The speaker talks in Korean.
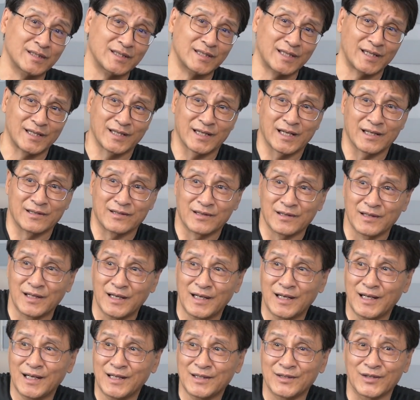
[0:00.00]
이렇게
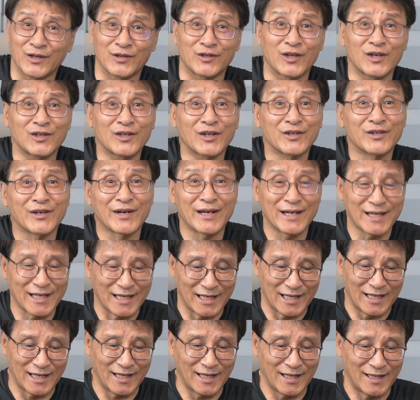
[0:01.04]

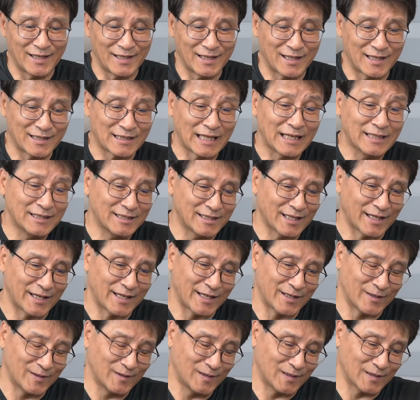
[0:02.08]
너덜너덜하게 이렇게
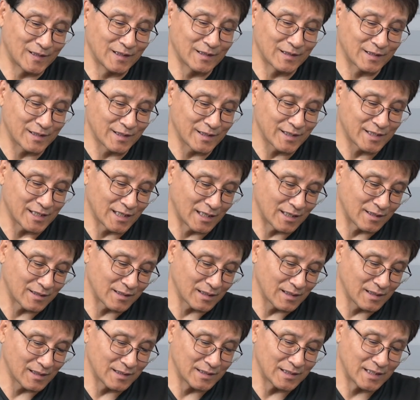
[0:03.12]
다니잖아요. 그, 그렇지 않,
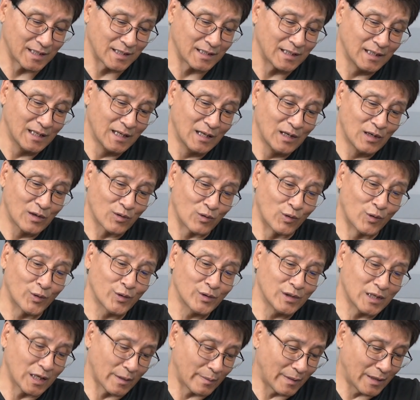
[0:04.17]
이제
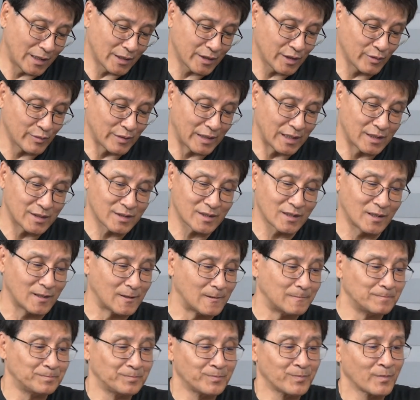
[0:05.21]
그거를 예방하기
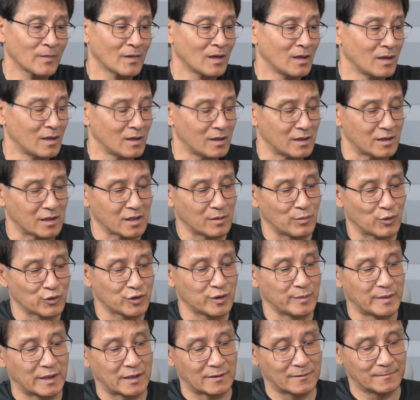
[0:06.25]
위해서 여기
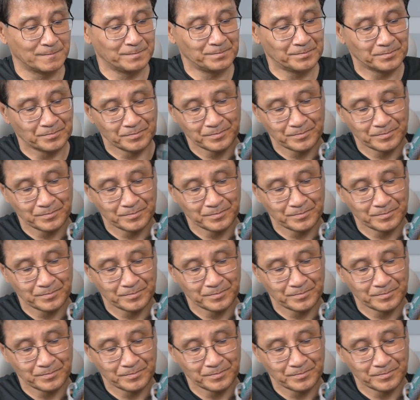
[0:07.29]
보시면